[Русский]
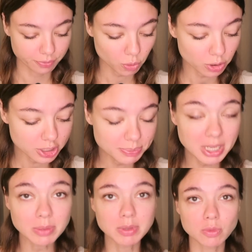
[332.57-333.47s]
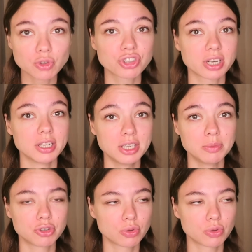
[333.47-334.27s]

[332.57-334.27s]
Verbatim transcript: Ну, хоть сменим немножечко имидж,